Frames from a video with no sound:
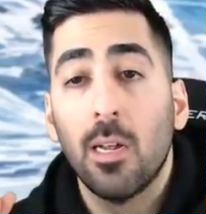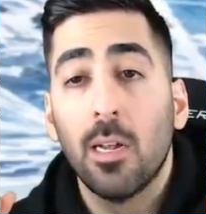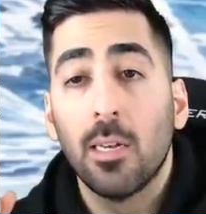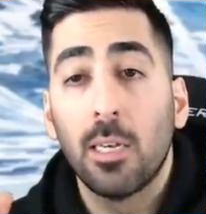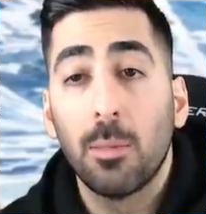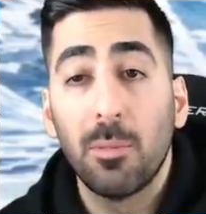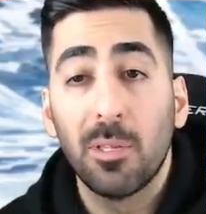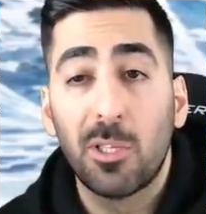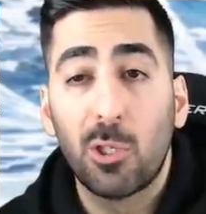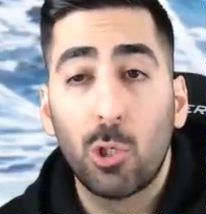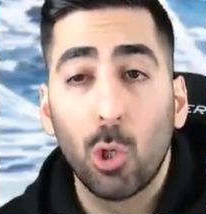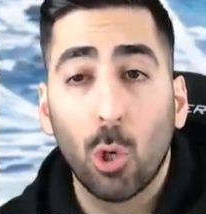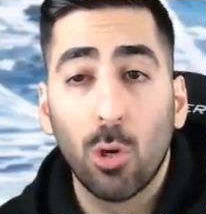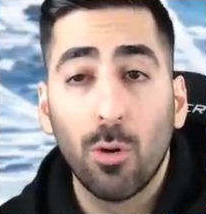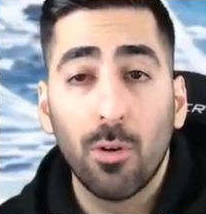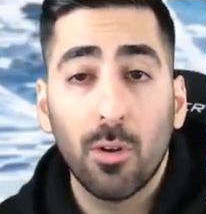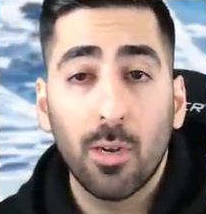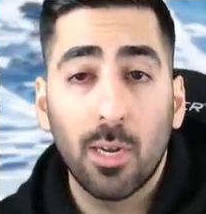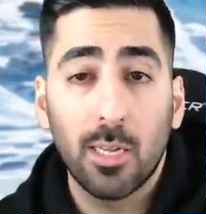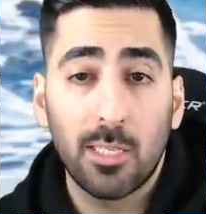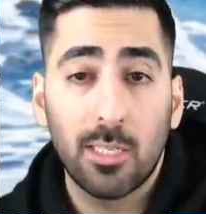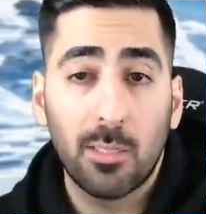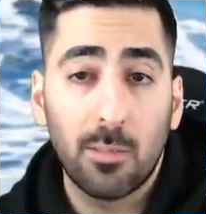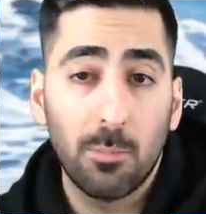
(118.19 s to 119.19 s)
Die Mission,
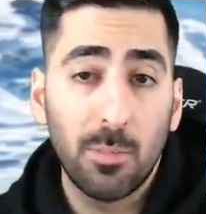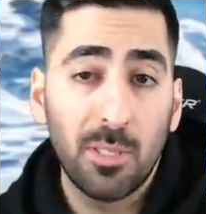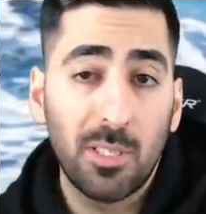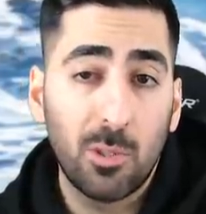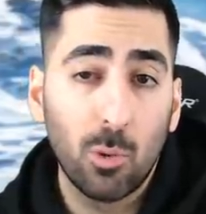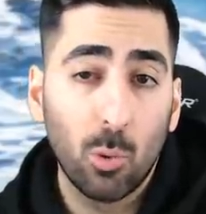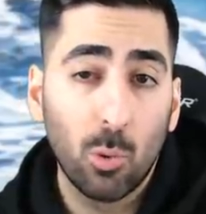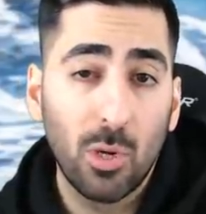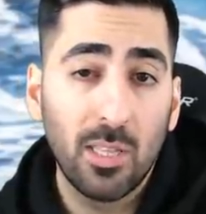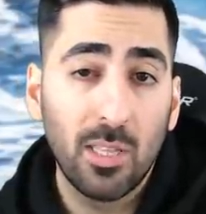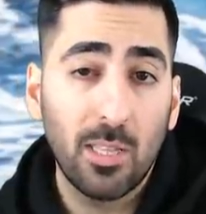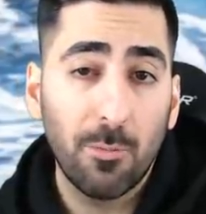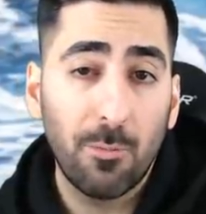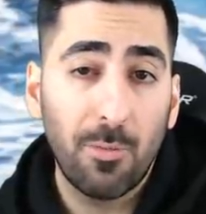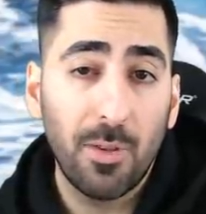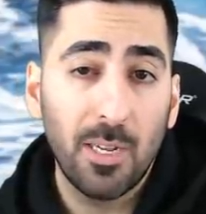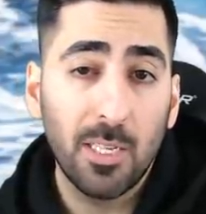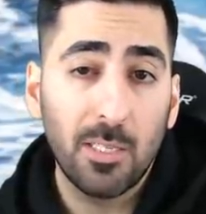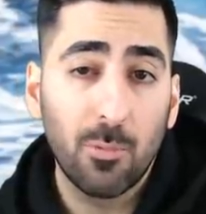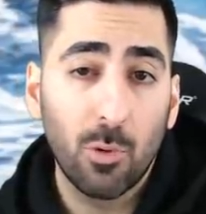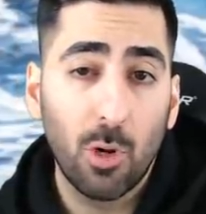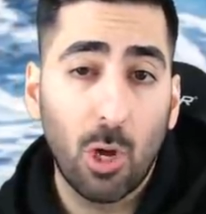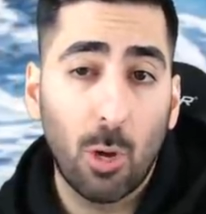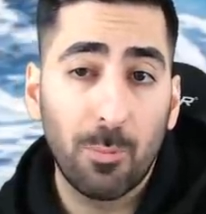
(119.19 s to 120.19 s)
das
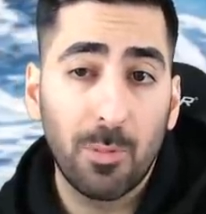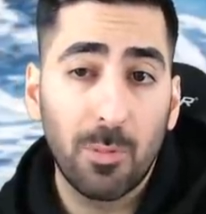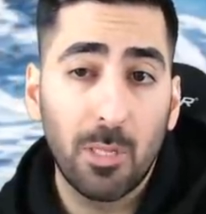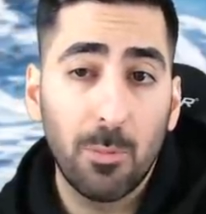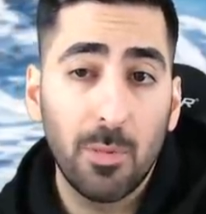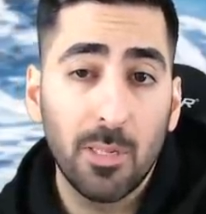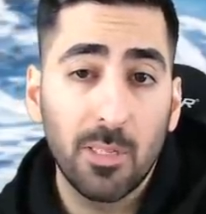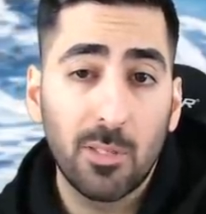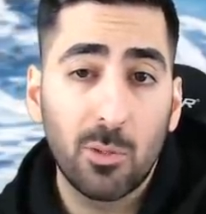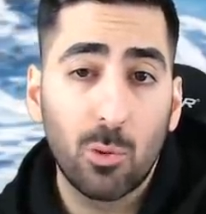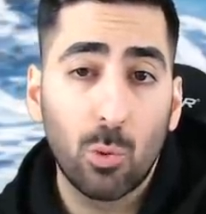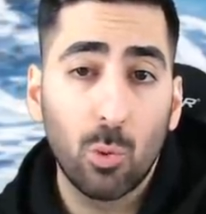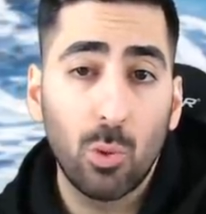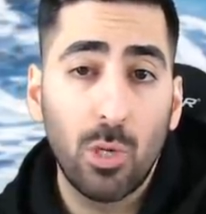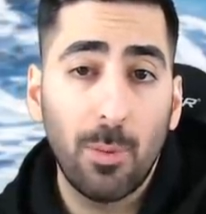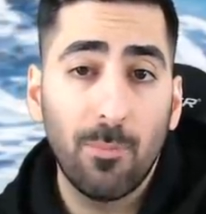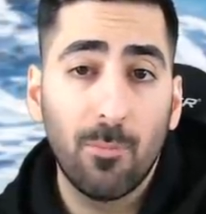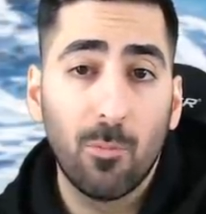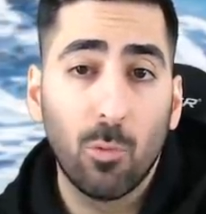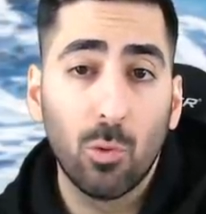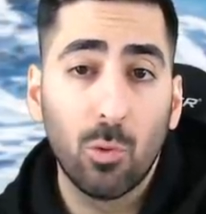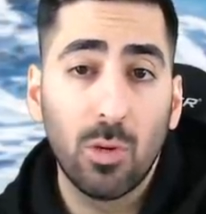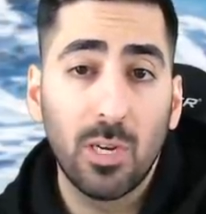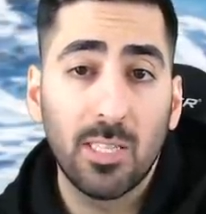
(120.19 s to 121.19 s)
Mission-Interface wurde optimiert,
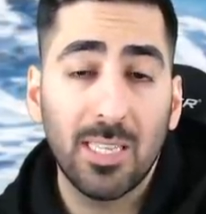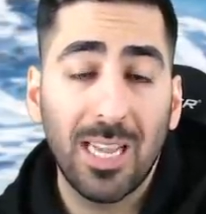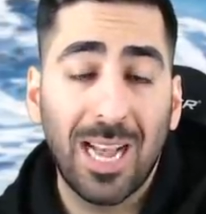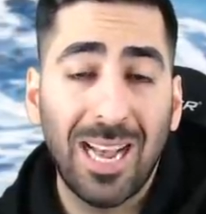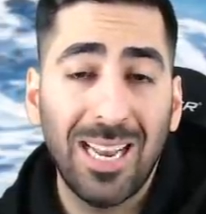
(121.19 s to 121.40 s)
zudem wurden jetzt